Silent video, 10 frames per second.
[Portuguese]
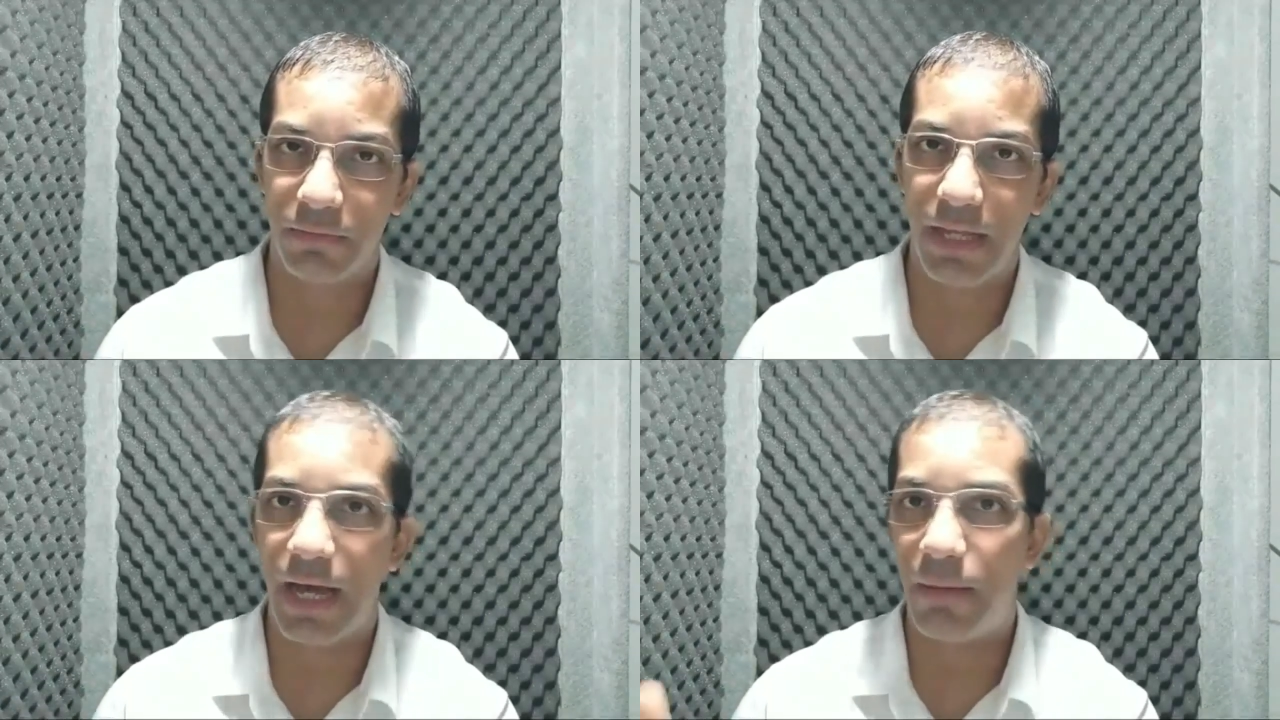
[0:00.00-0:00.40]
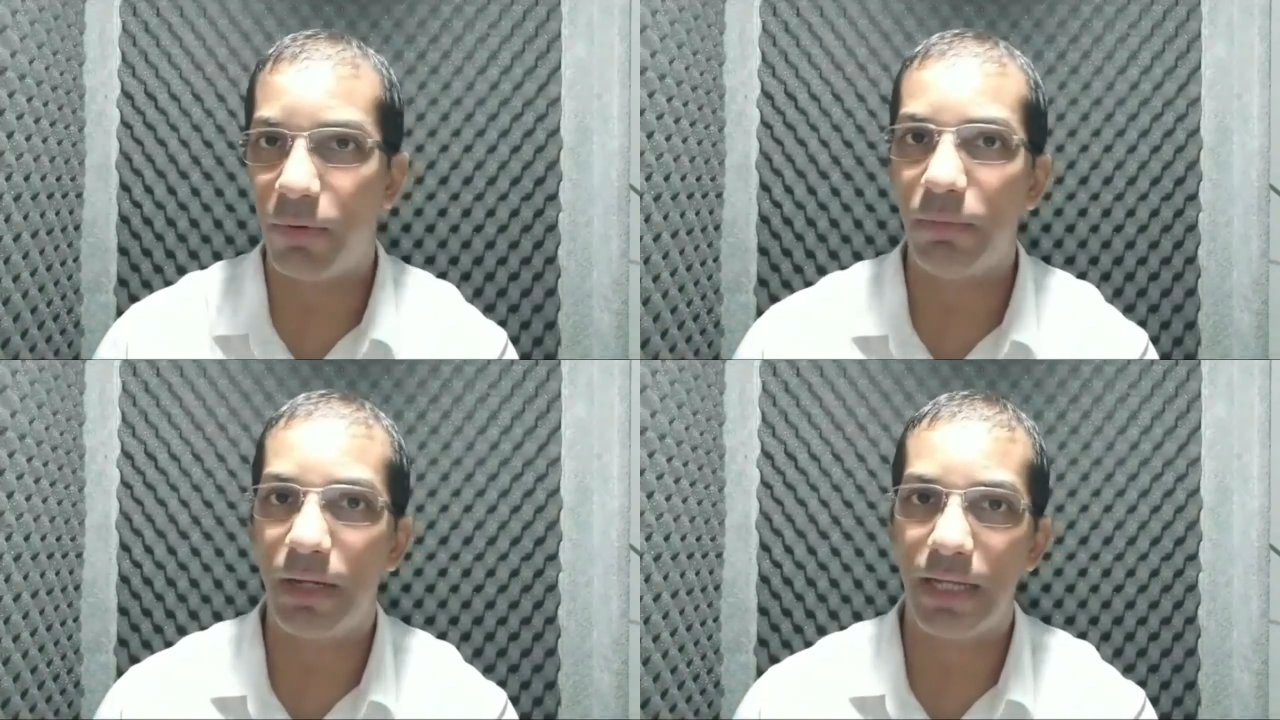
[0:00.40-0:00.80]
né? A
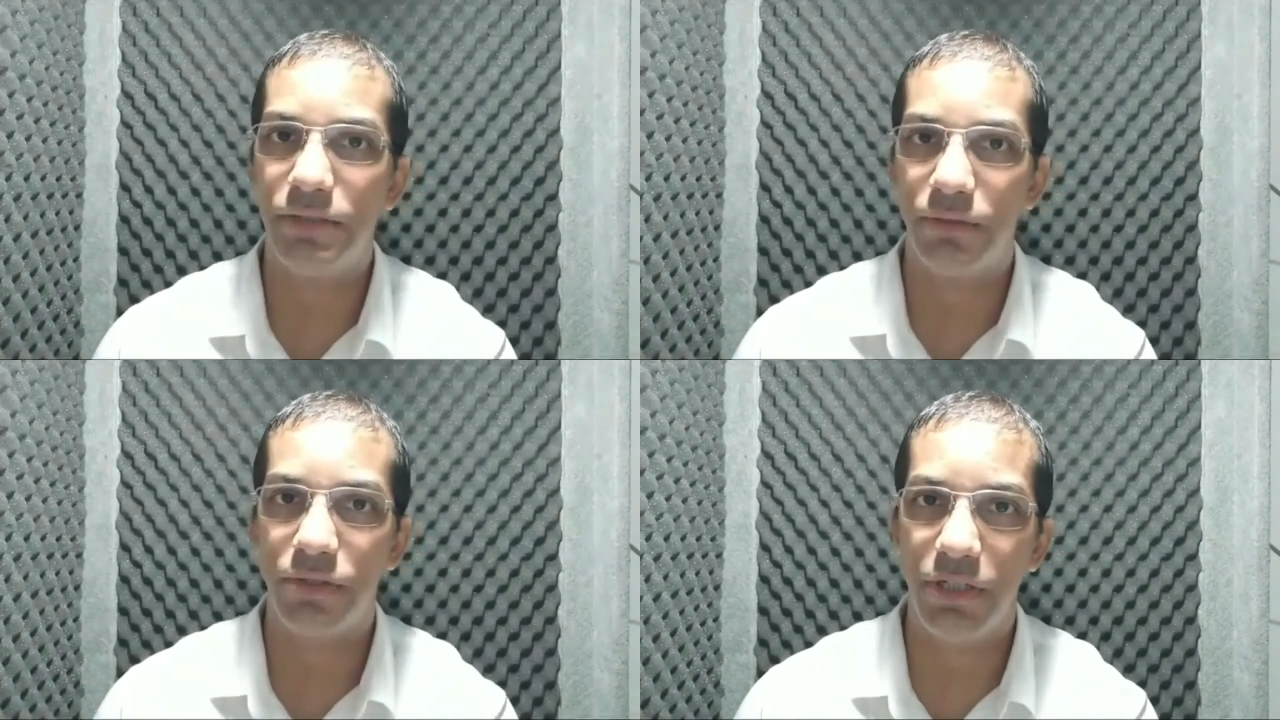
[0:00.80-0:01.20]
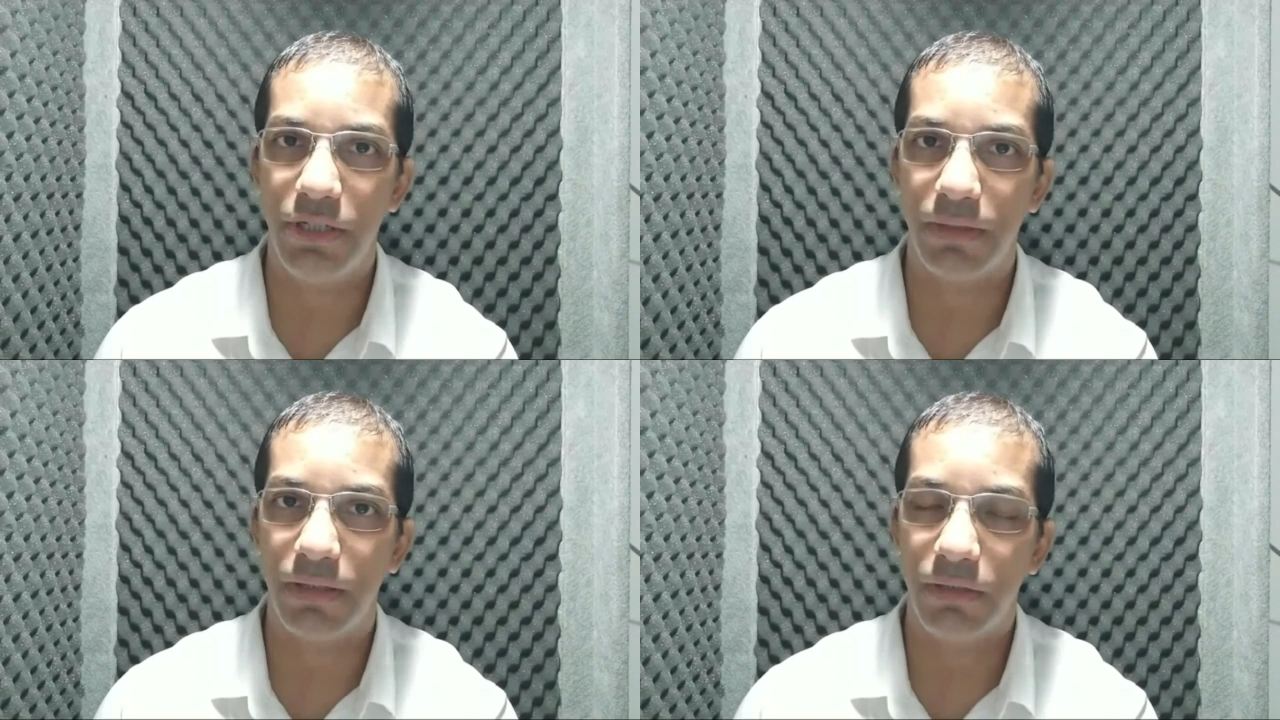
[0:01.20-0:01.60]
bomba lá de
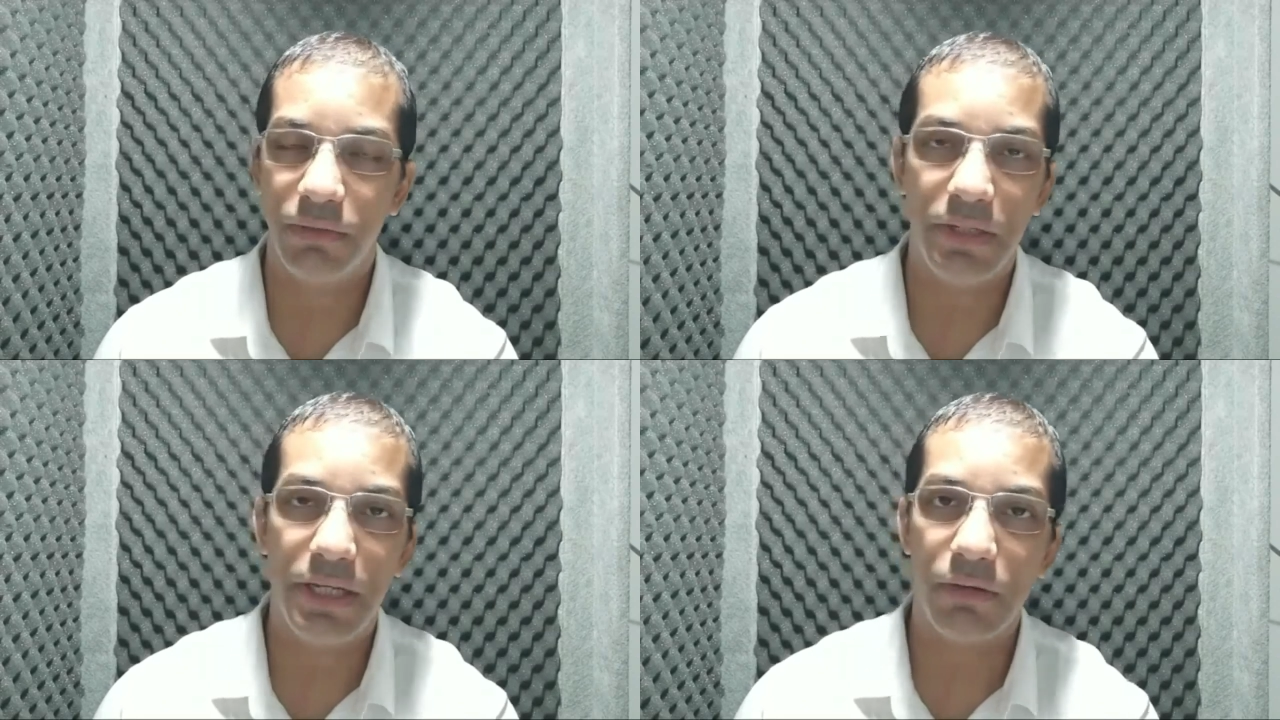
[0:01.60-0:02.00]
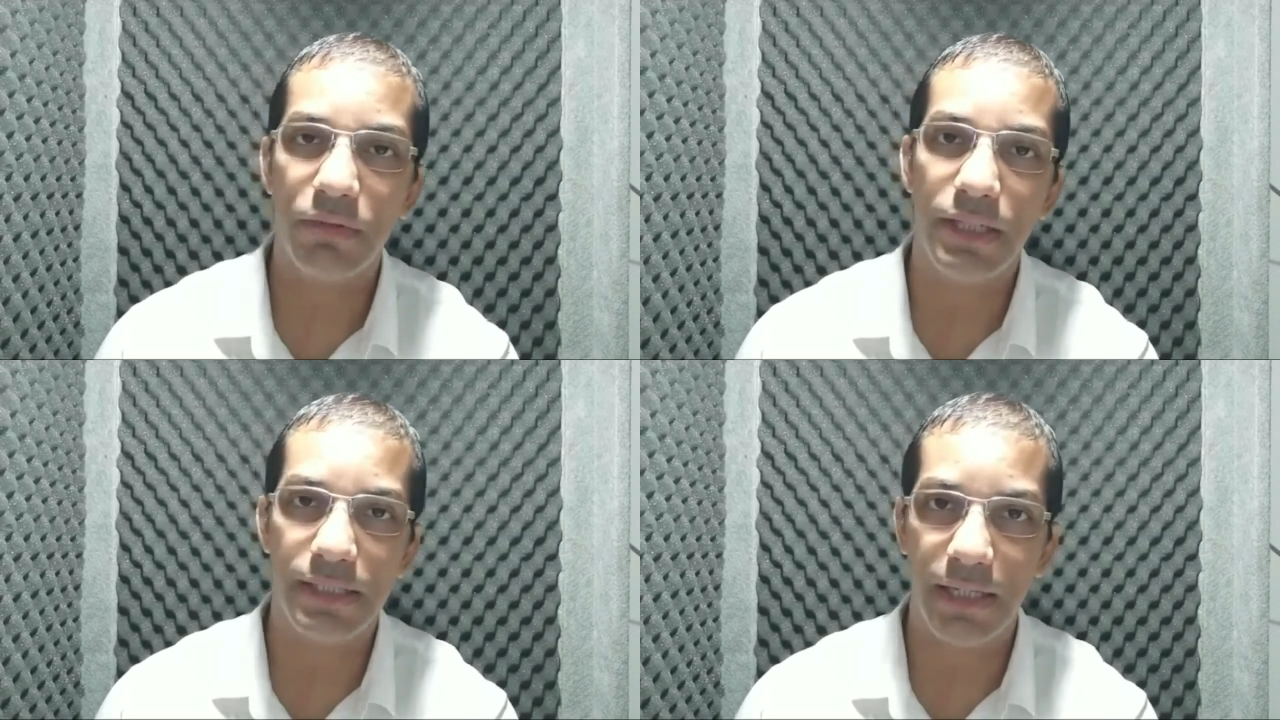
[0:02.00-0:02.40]
Hiroshima não iria
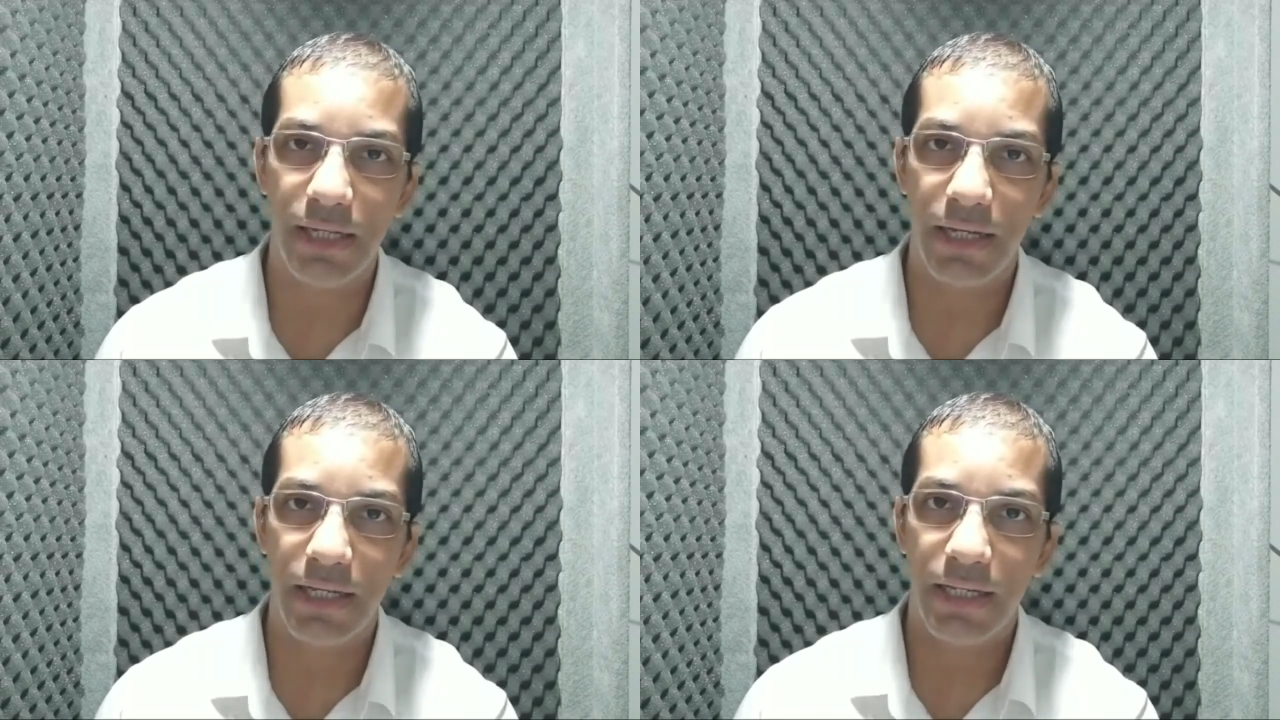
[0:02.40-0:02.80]
acontecer.